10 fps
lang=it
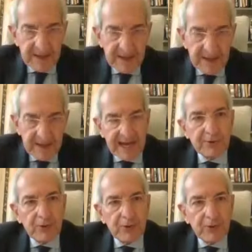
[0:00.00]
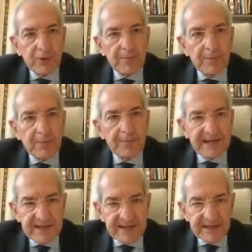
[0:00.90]
che hanno competenze
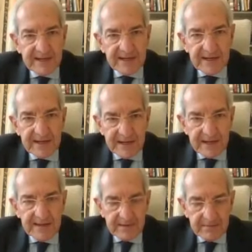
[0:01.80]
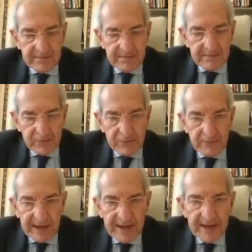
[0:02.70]
eh, sul mare,